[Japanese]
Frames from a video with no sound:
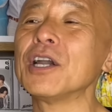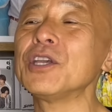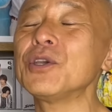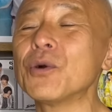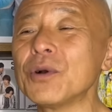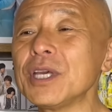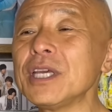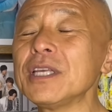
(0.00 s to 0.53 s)

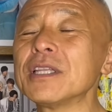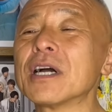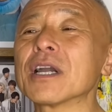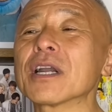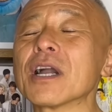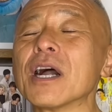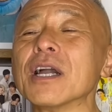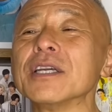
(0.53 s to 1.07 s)
よりなん
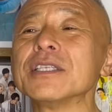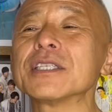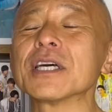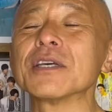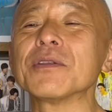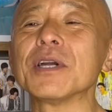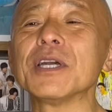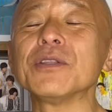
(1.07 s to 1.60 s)
か、
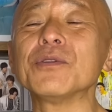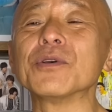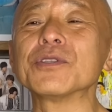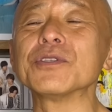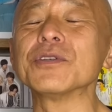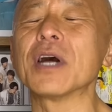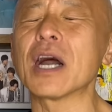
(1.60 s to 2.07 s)
インサイドヘッド2、